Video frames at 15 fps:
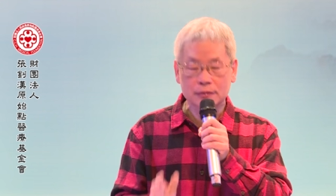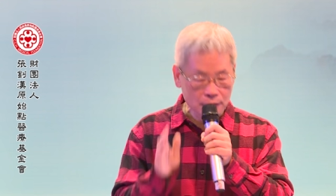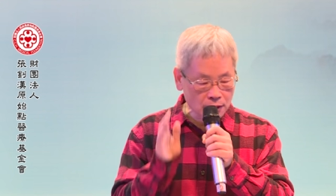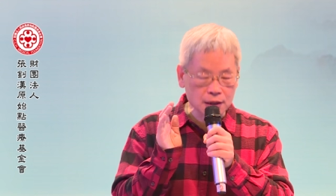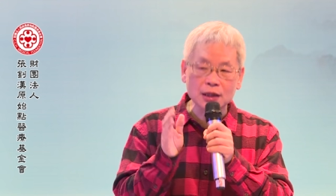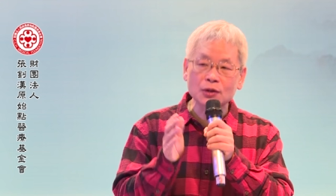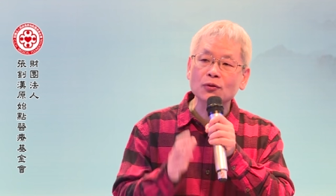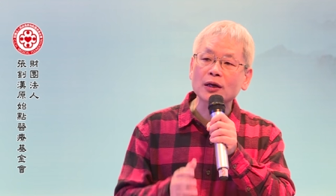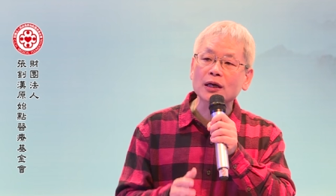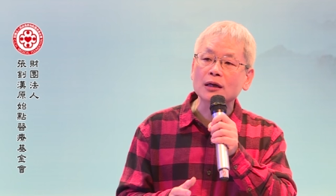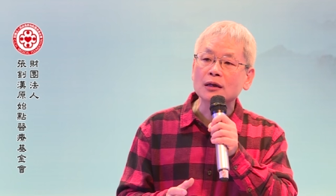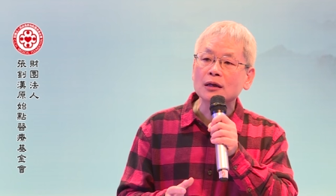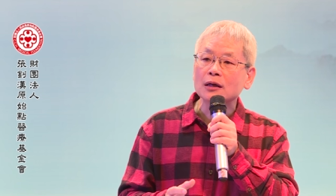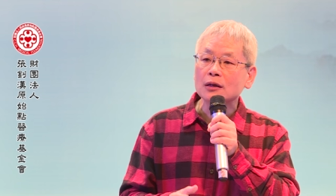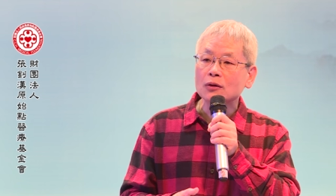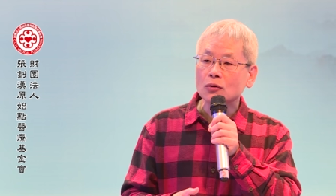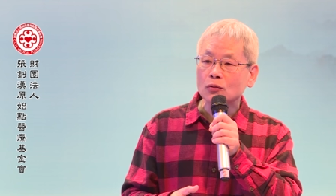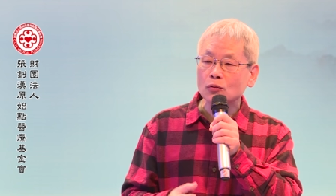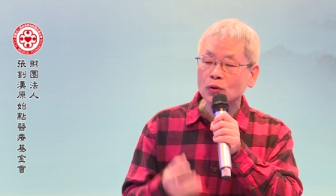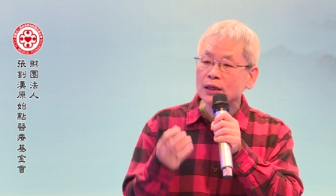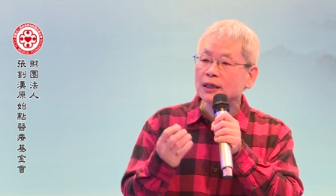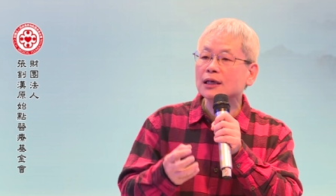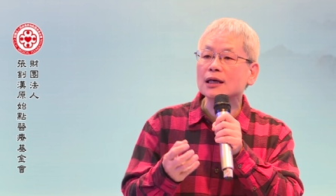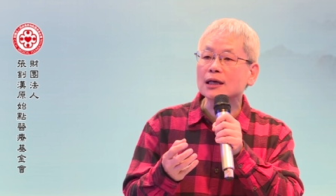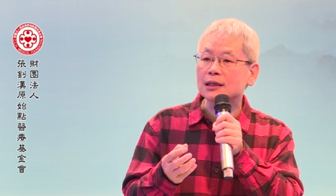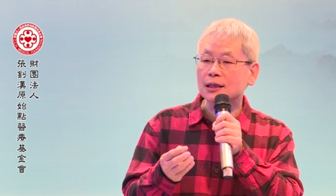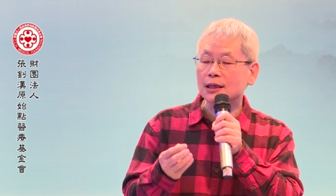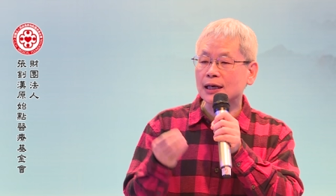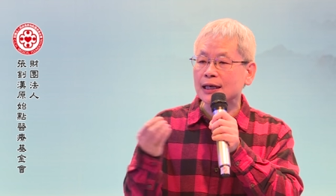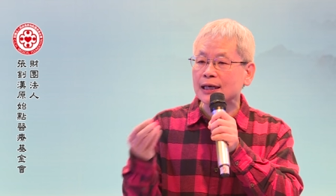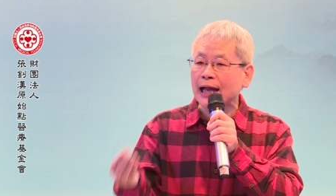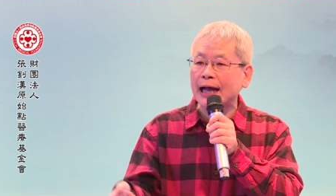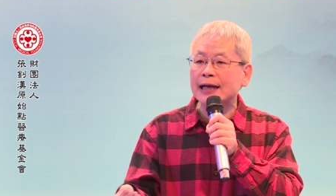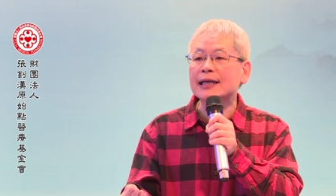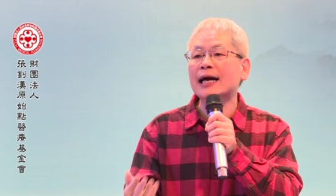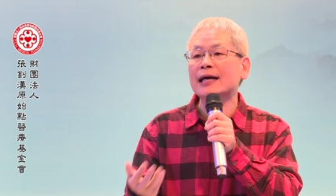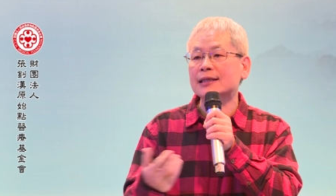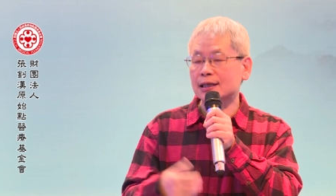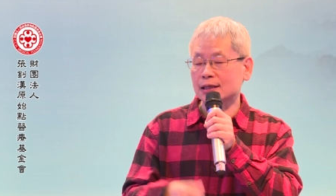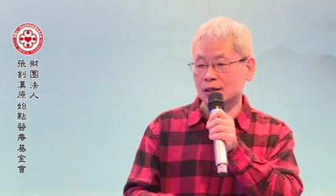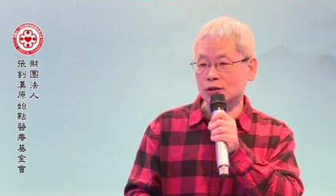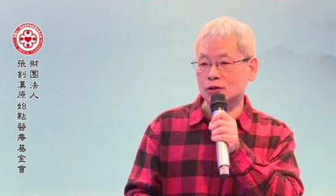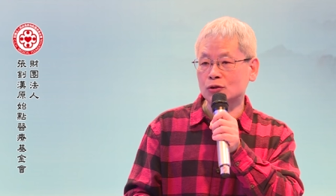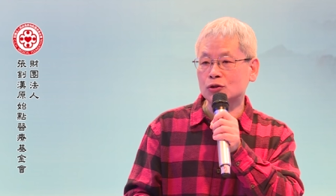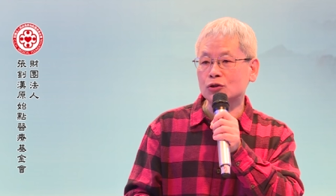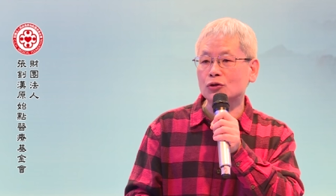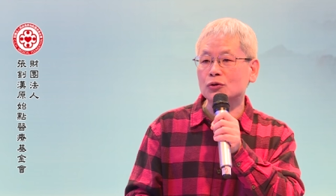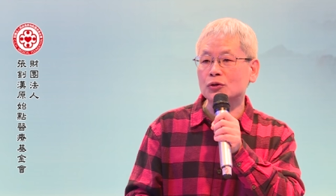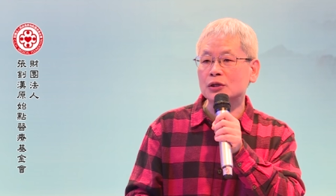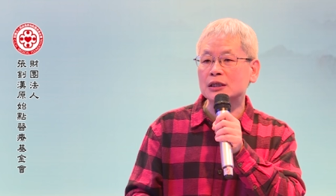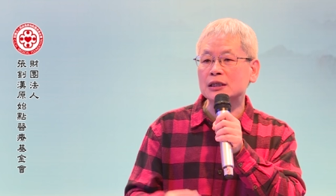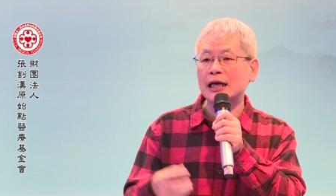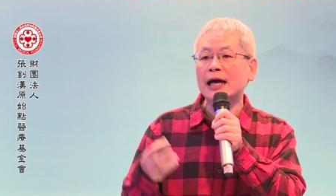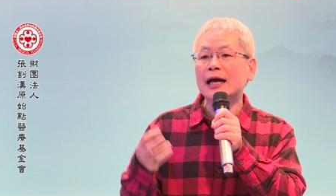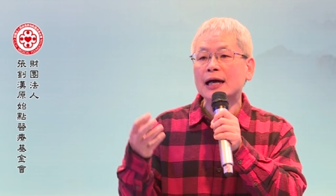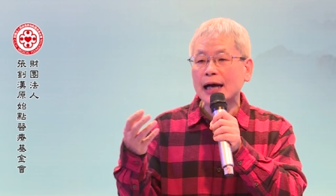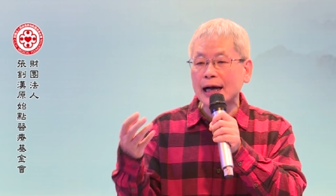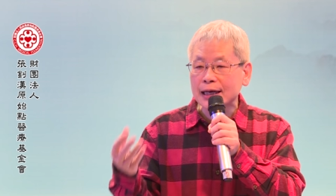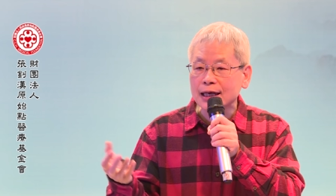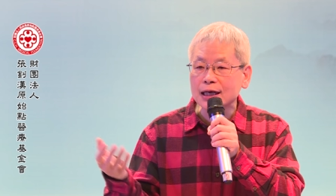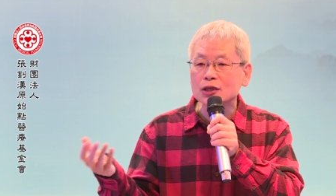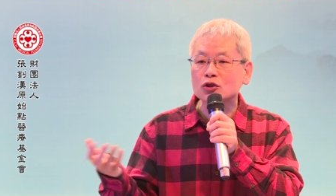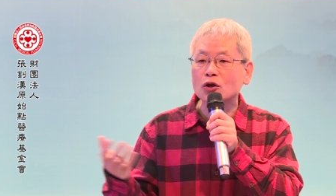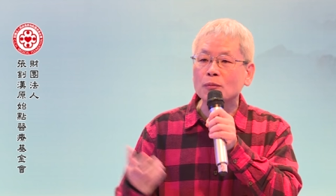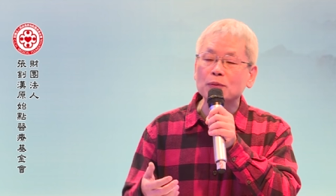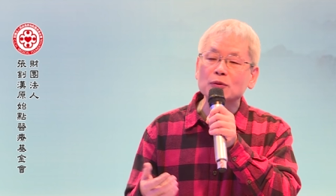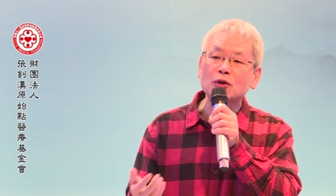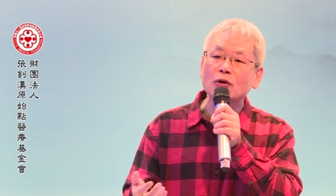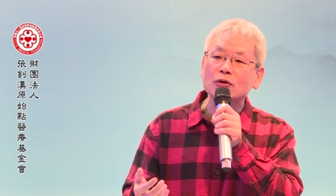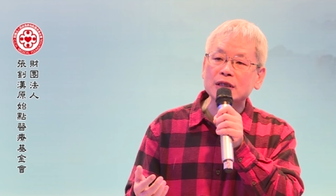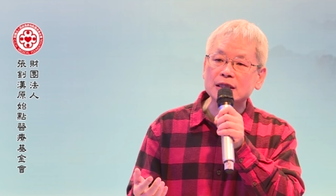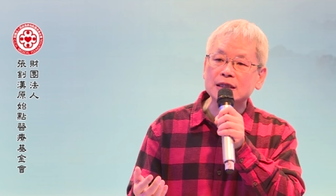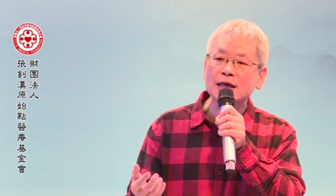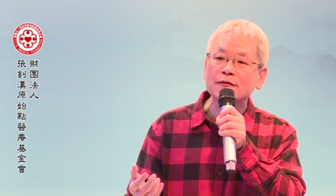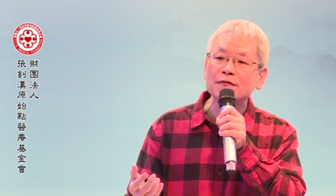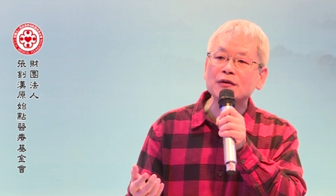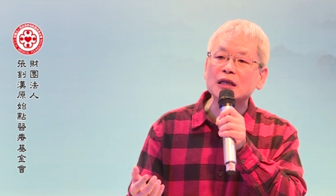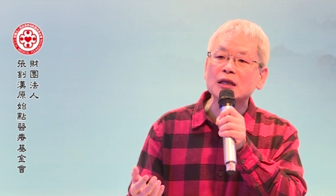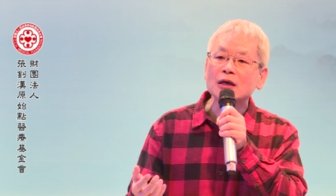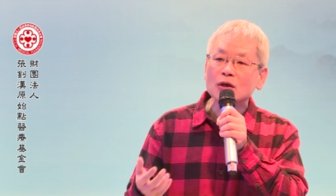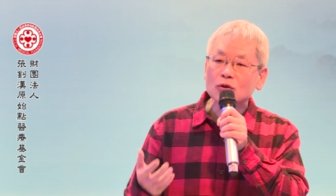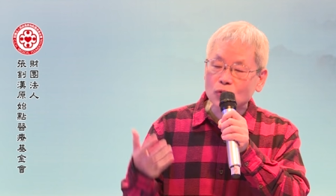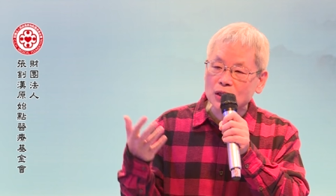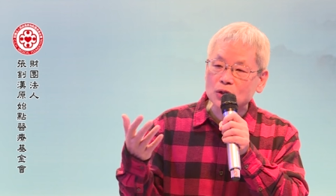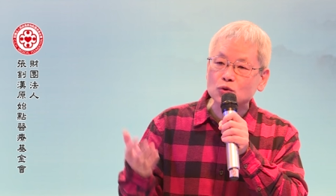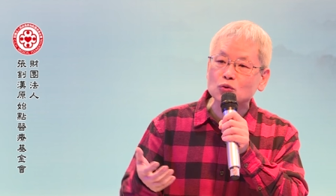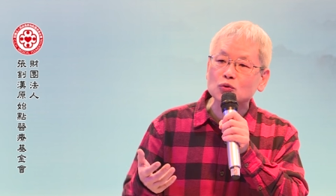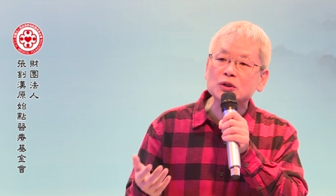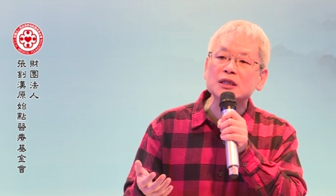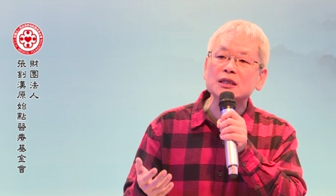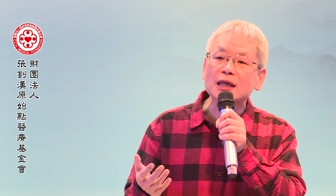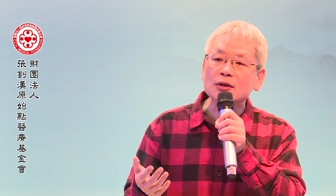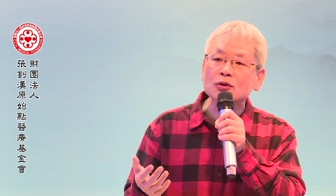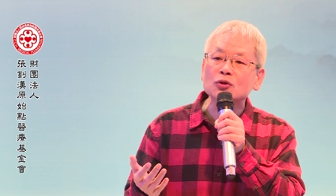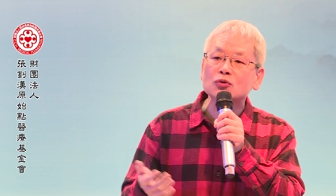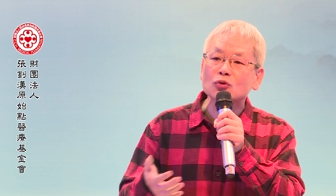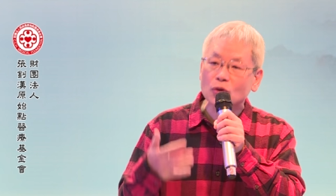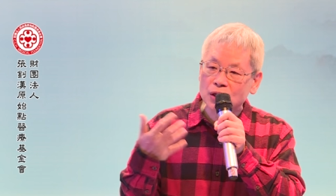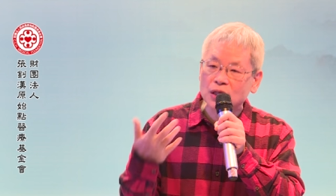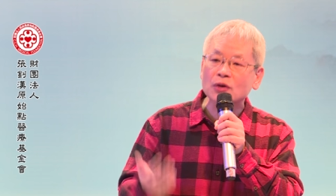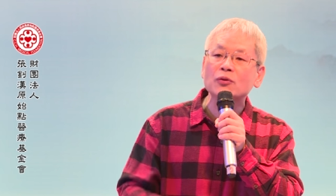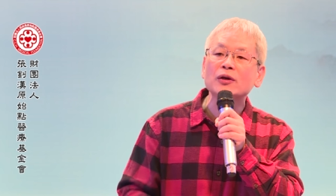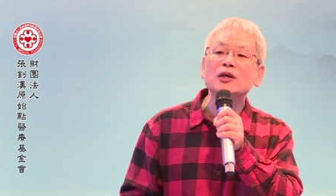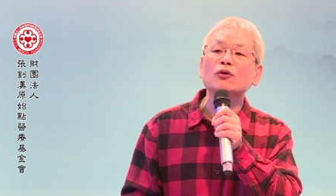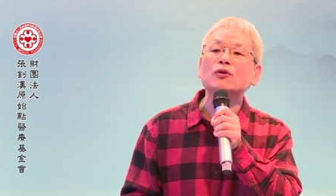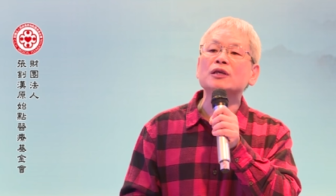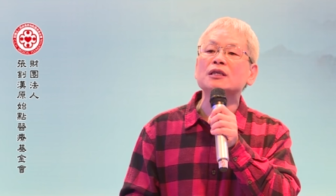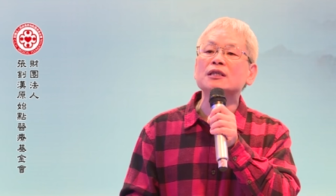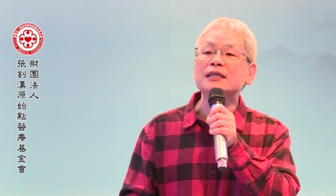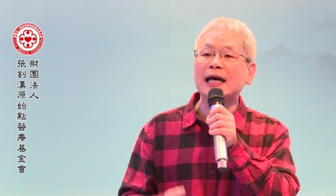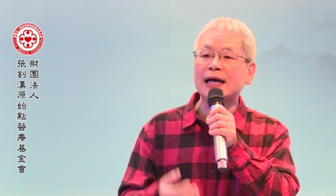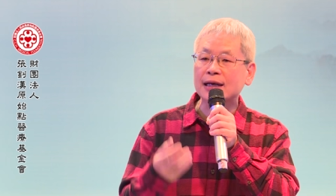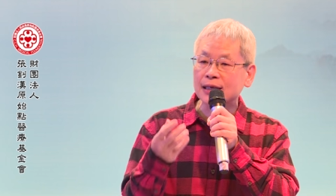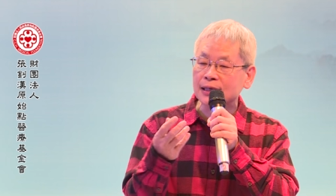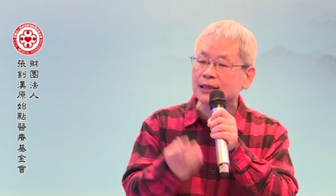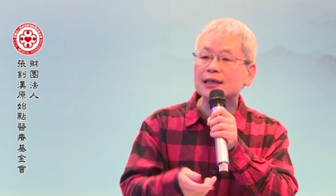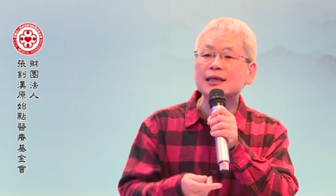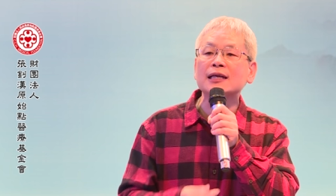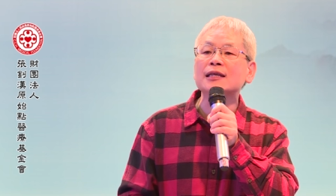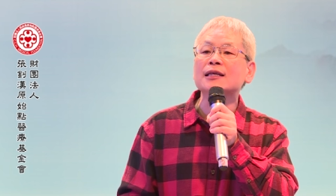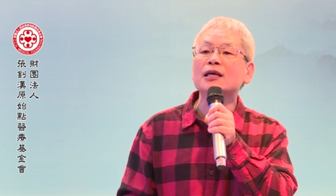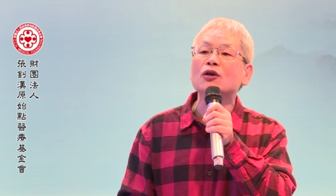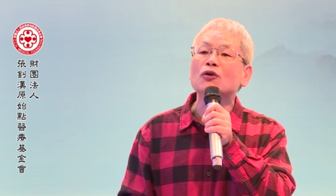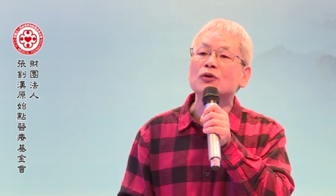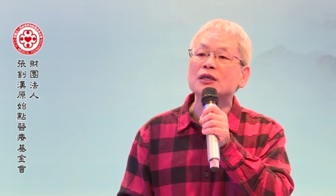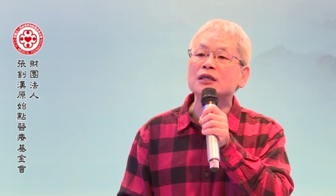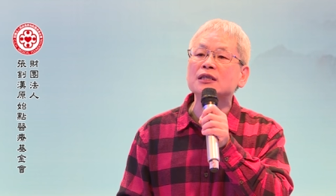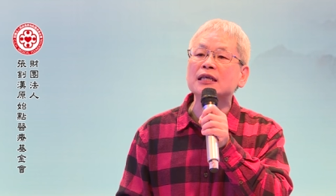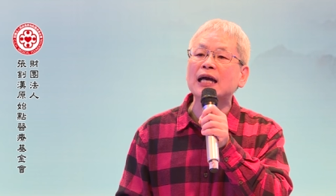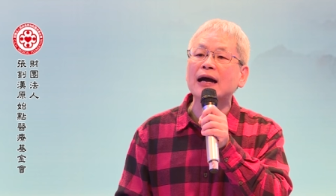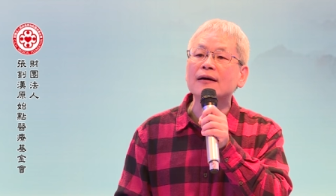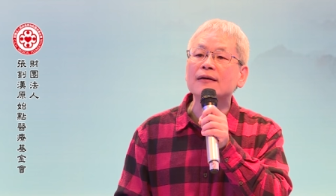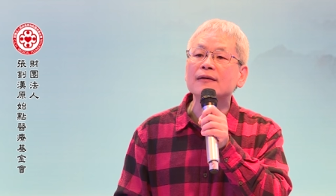一定会。温热的跟寒凉的就有影响。啊，各种不同的成分对组织的运作也会有影响，跟热能也有影响。